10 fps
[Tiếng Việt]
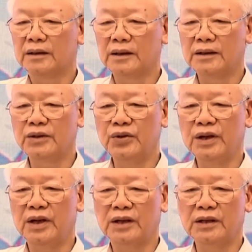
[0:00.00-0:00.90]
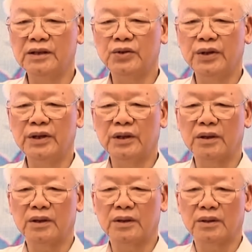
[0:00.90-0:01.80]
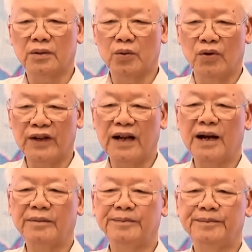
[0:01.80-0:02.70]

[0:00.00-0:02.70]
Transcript: tư duy là tư duy của việt nam